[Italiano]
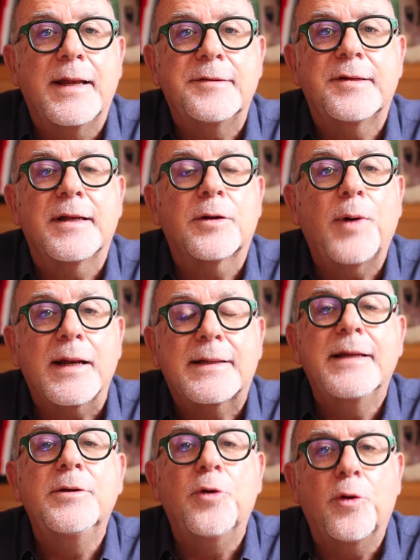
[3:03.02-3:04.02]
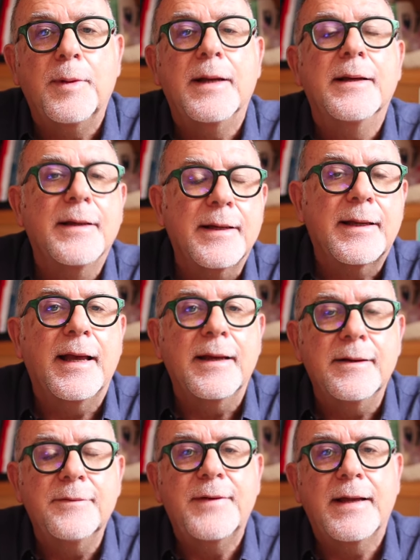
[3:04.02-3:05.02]
essere qualche nome che
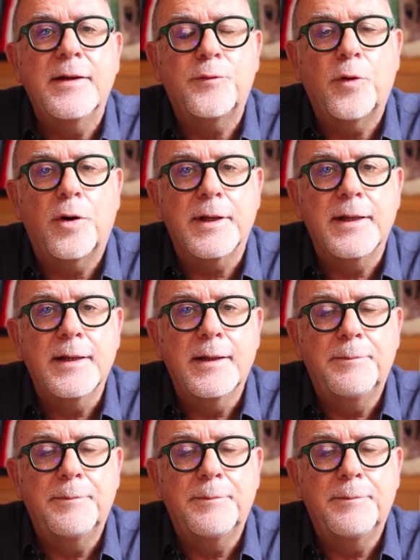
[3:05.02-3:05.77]
viene fuori